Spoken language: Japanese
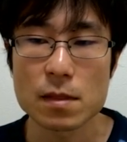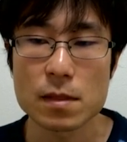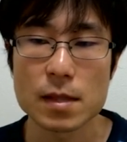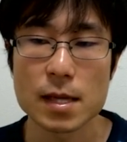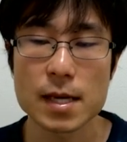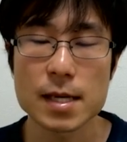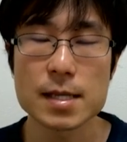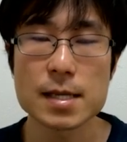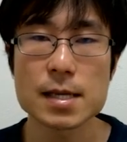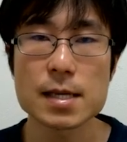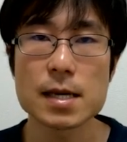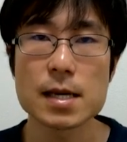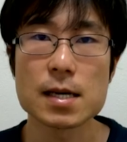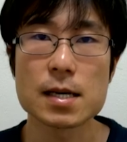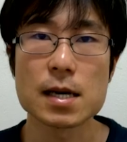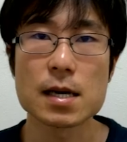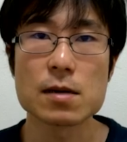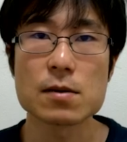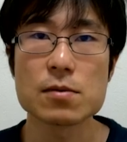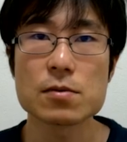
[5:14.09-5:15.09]
なかなか
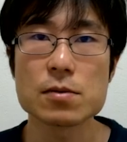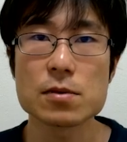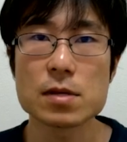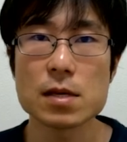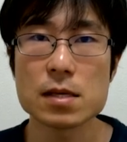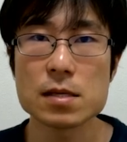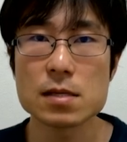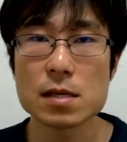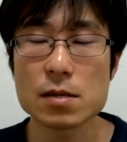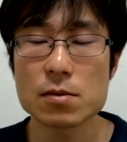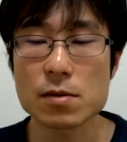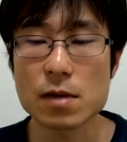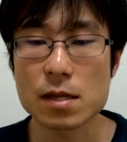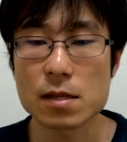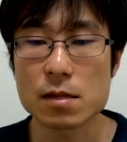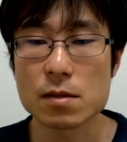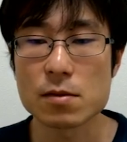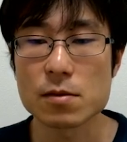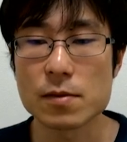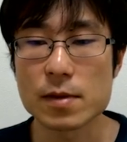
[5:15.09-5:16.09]
学校の先生と
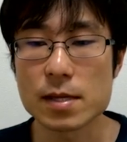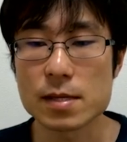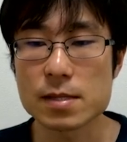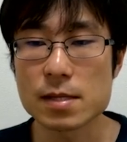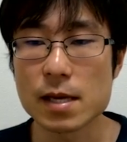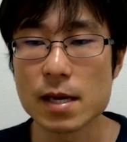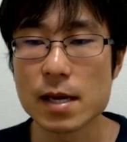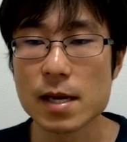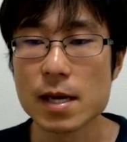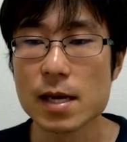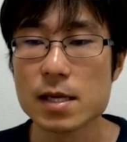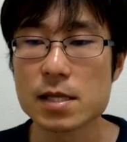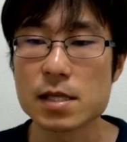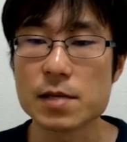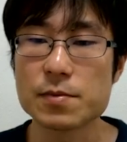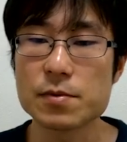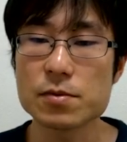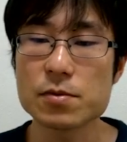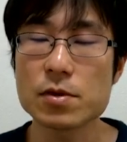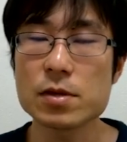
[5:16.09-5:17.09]
かっていうのはですね
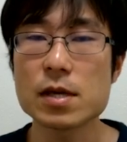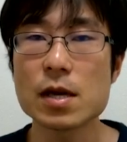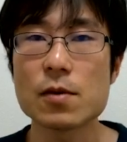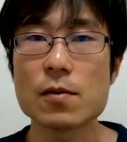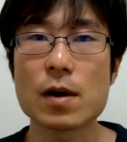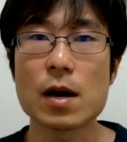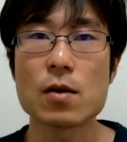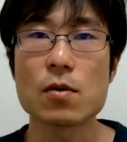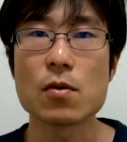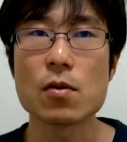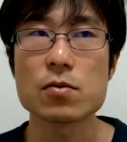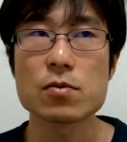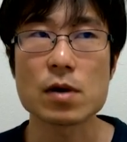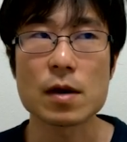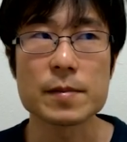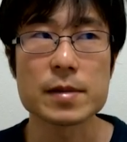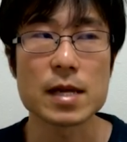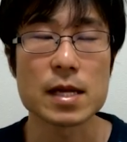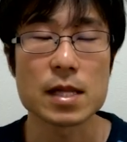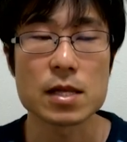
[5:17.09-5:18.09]
自分の意見を書こうと
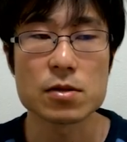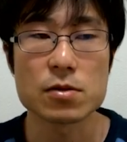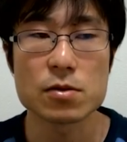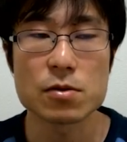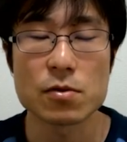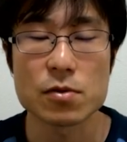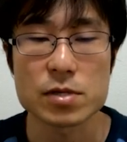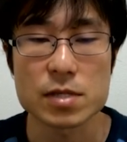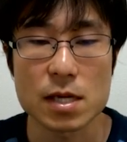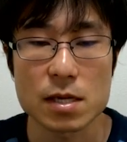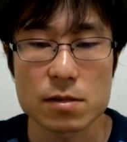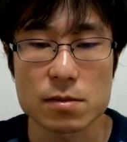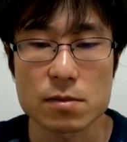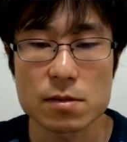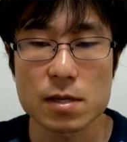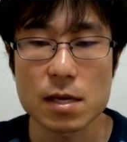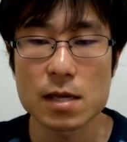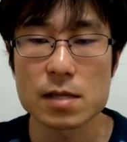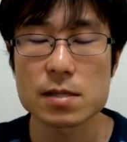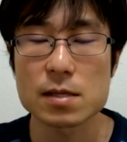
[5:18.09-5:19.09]
かみたいな授業をしたりす
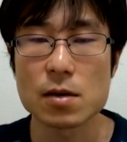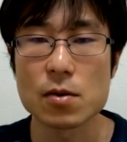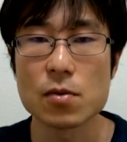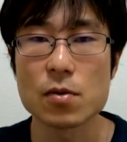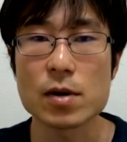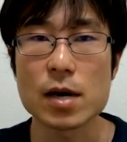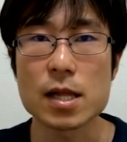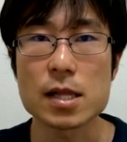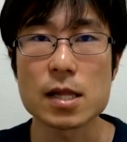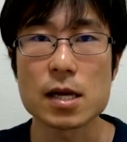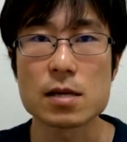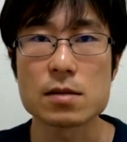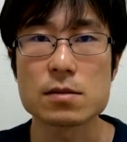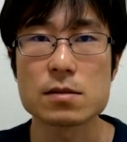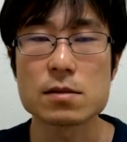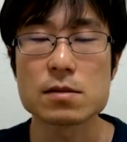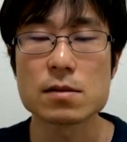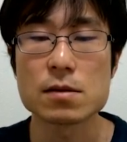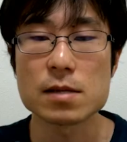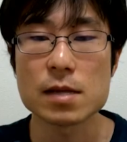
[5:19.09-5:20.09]
るケースが多かったり
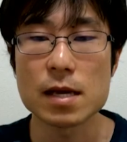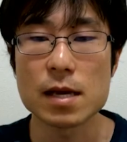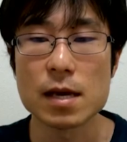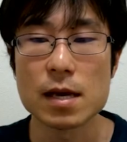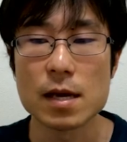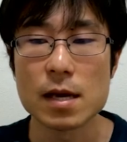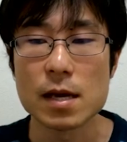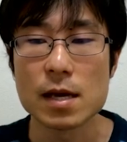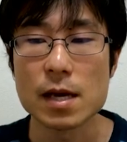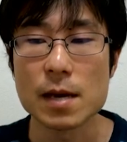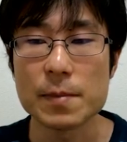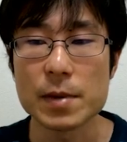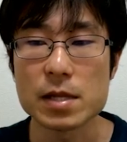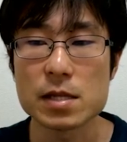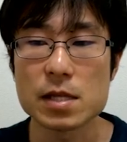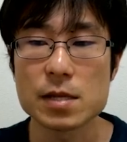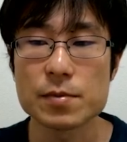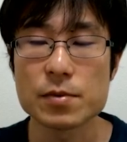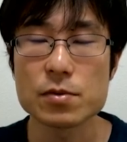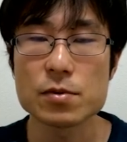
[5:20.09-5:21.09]
するのでやっぱり
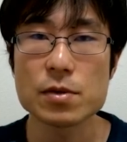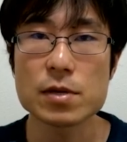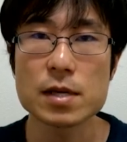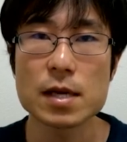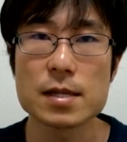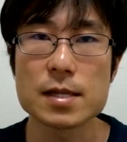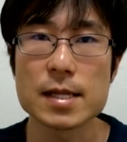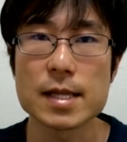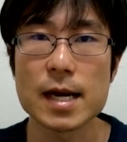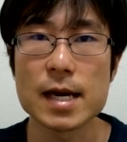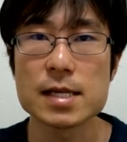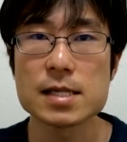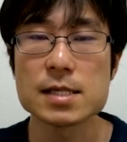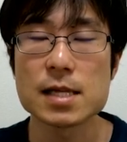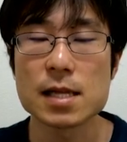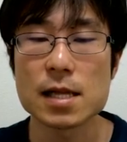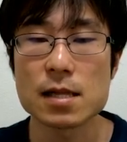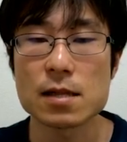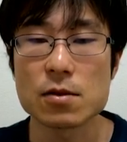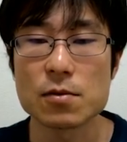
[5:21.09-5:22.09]
自分の意見って大事
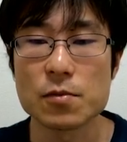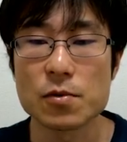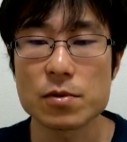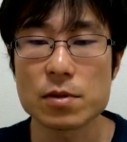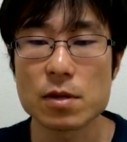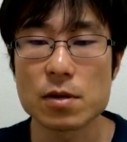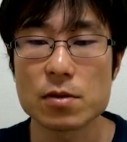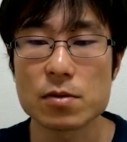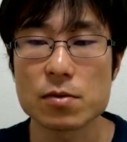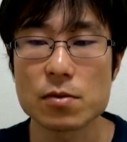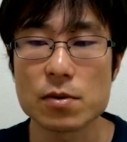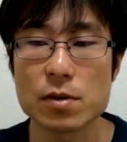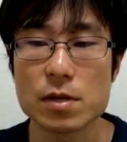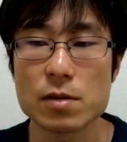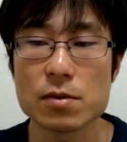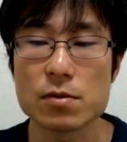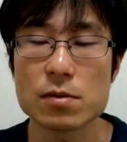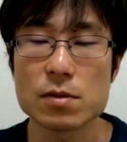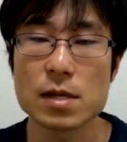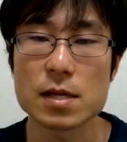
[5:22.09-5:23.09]
だなって思ってる人
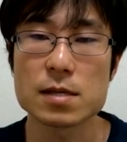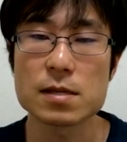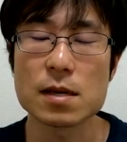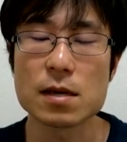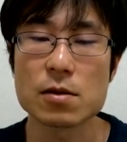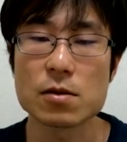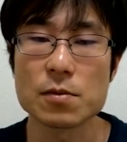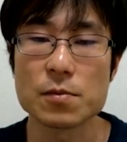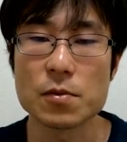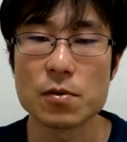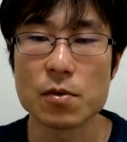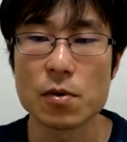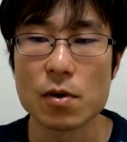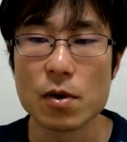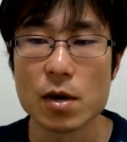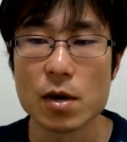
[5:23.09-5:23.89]
いるんですけれども